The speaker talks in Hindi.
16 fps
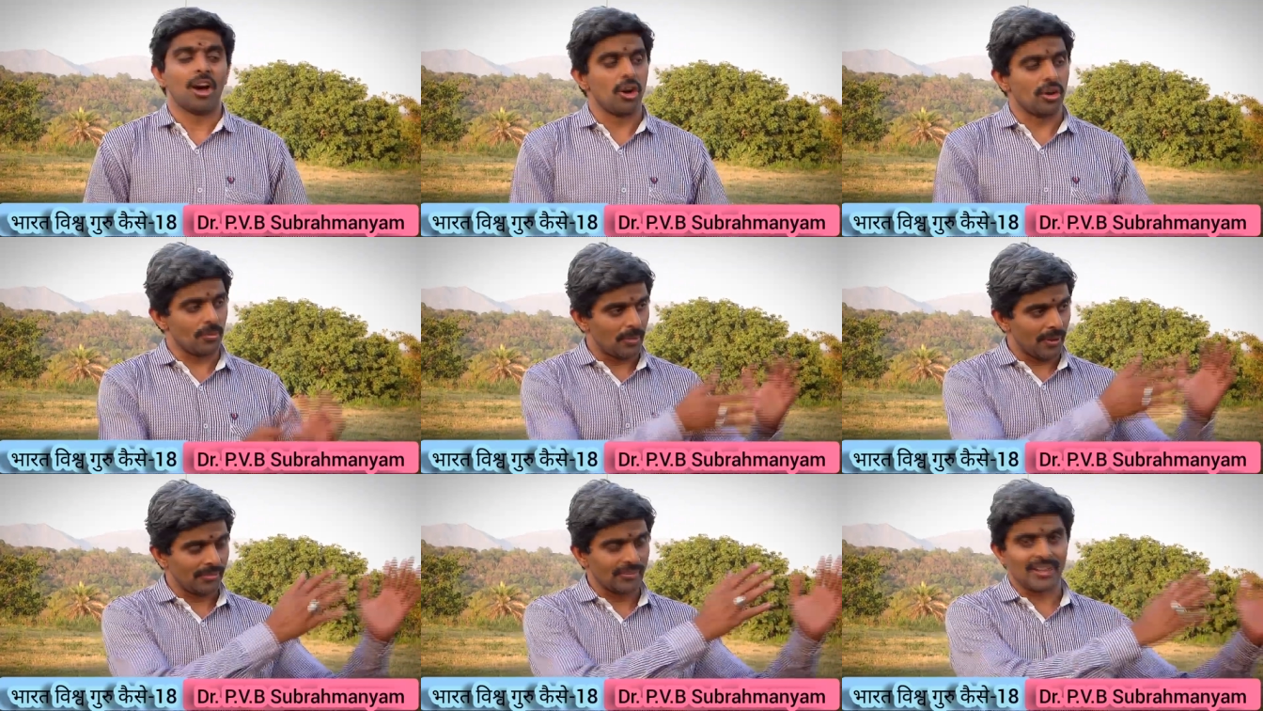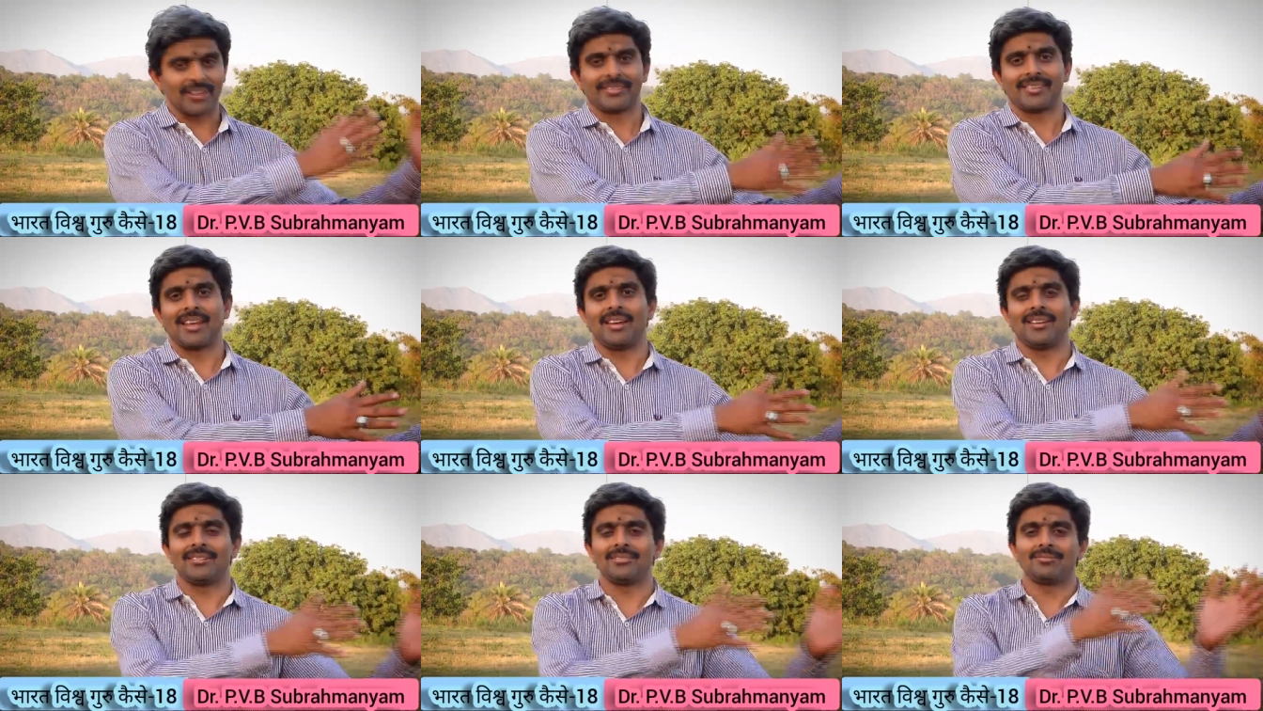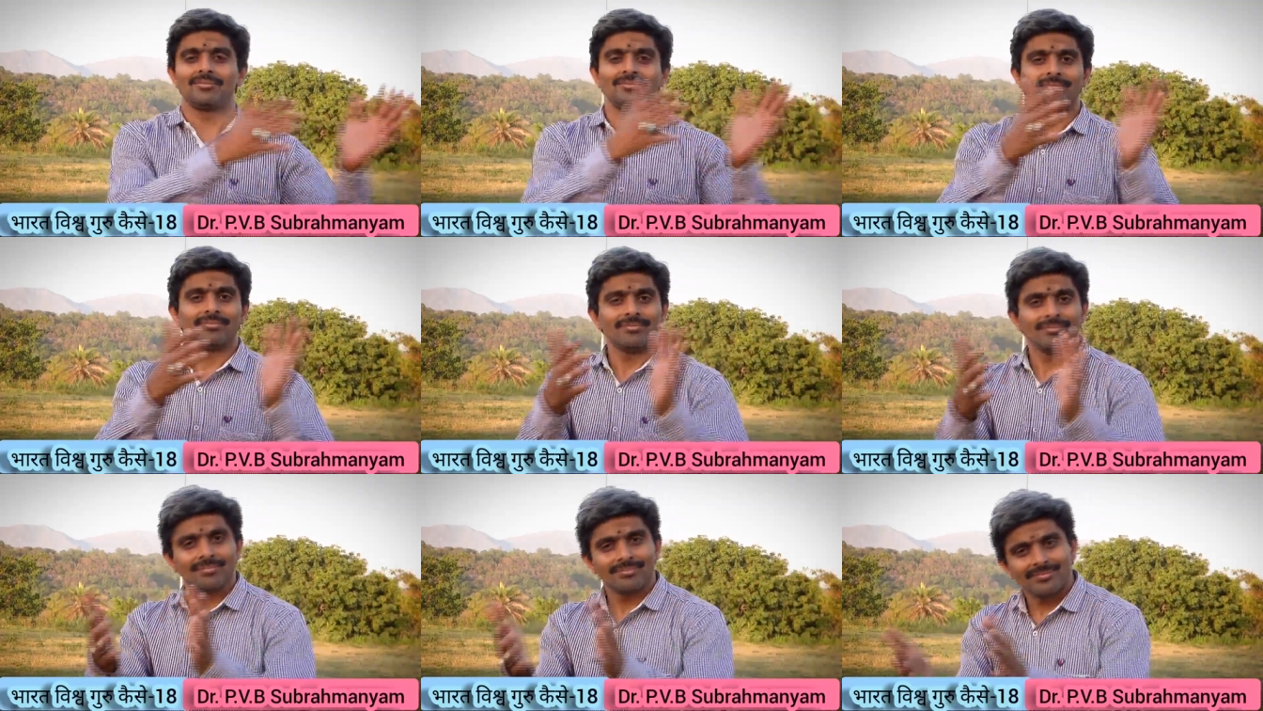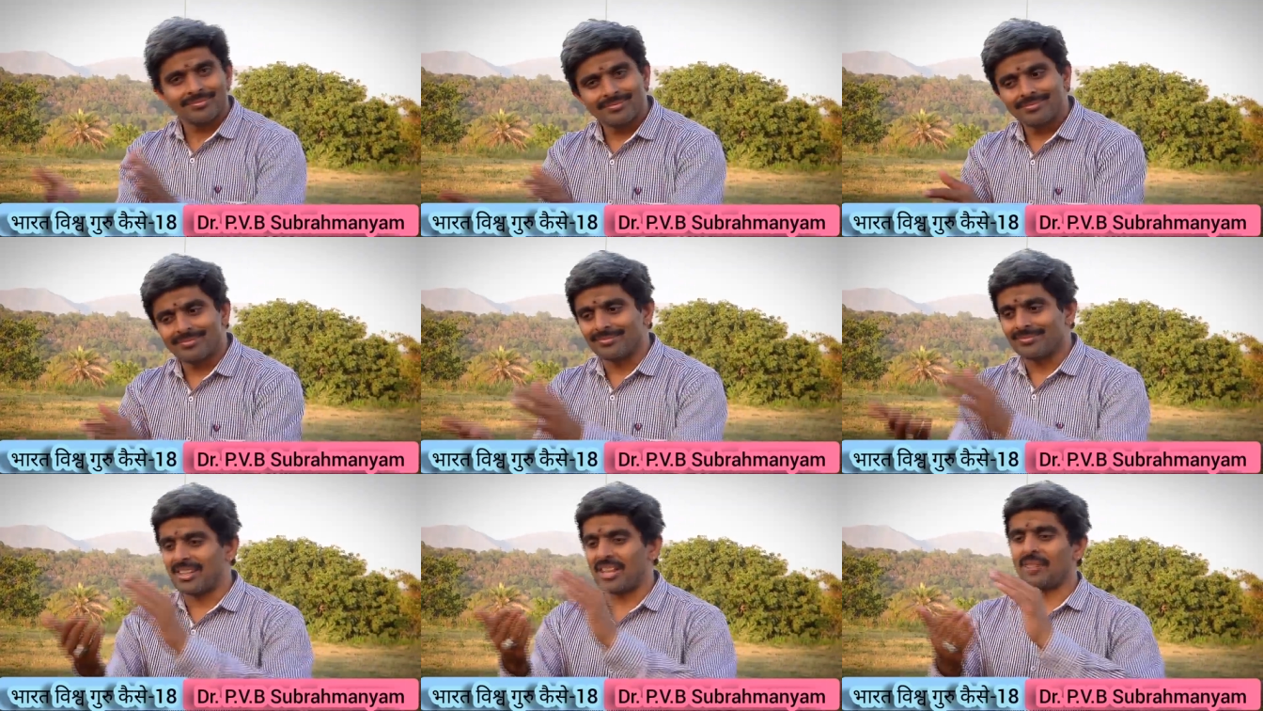और बंदर से
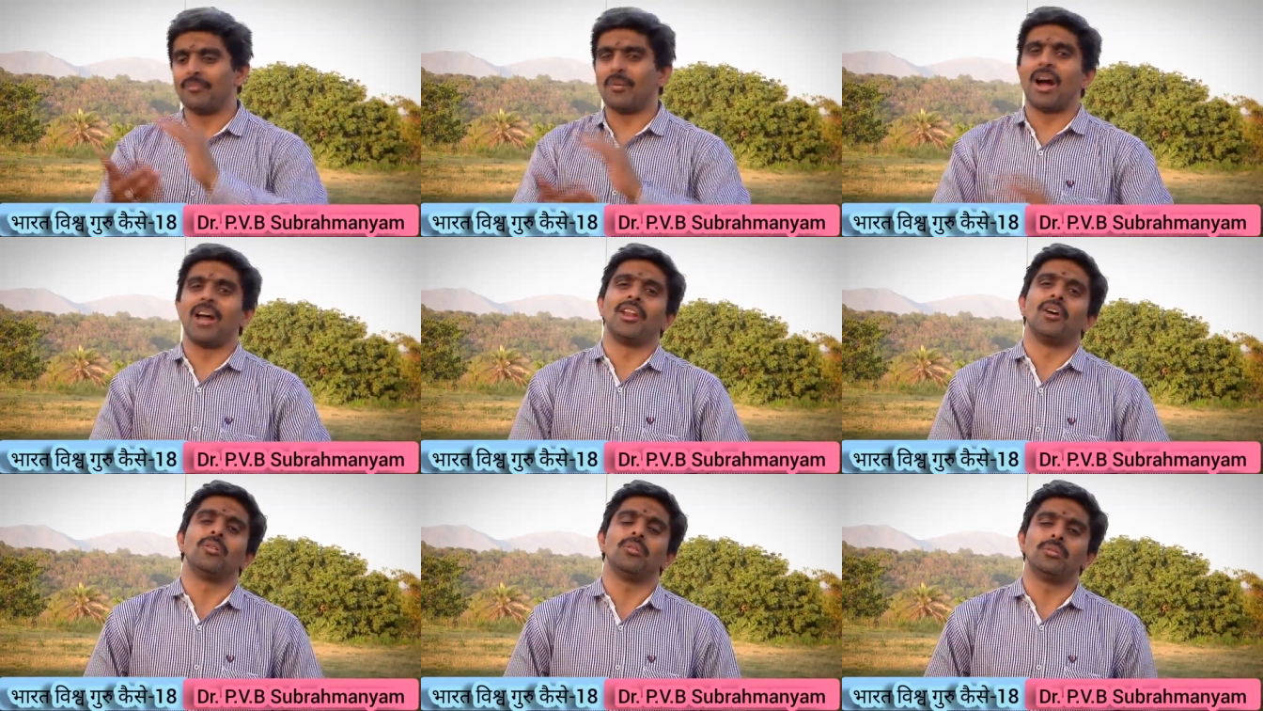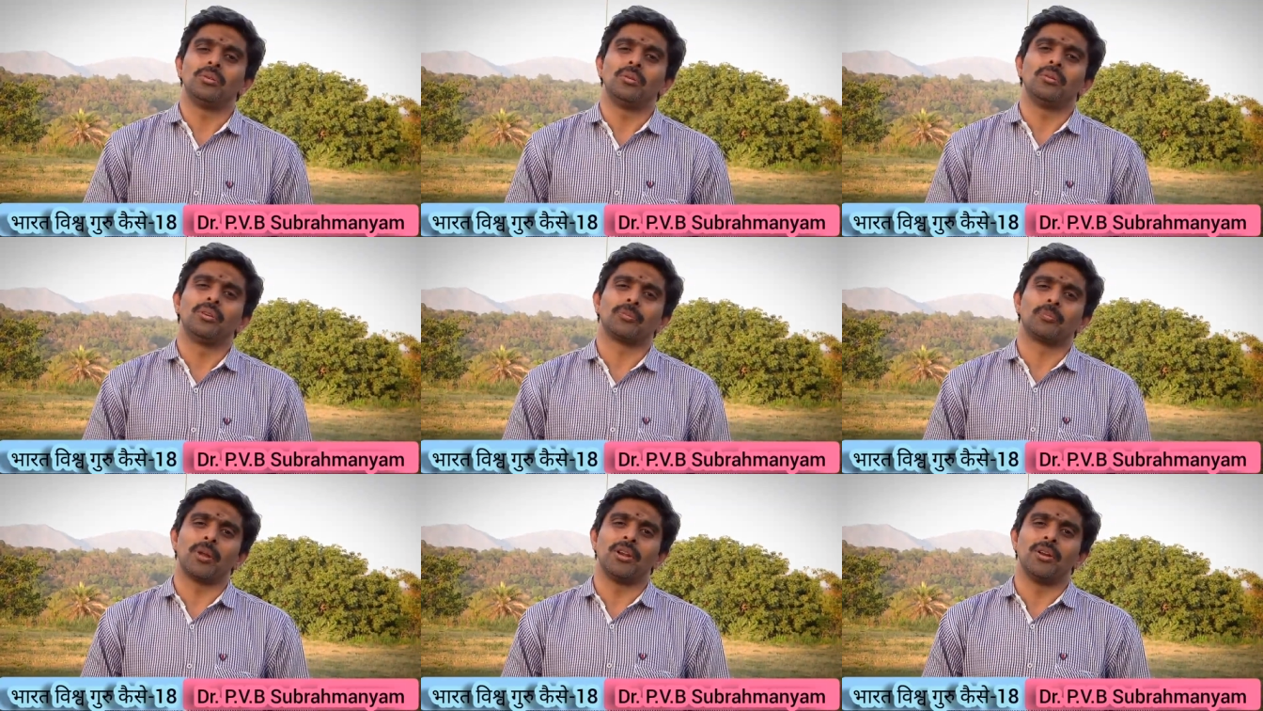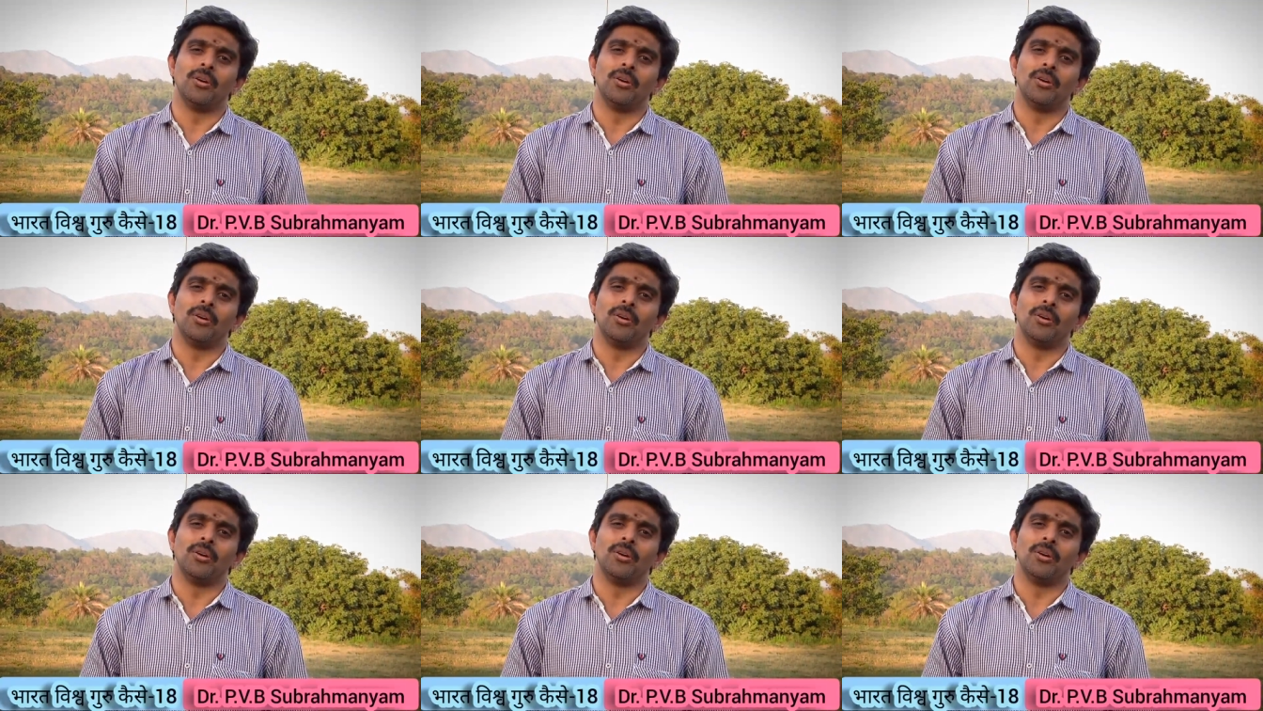मानव उत्पन्न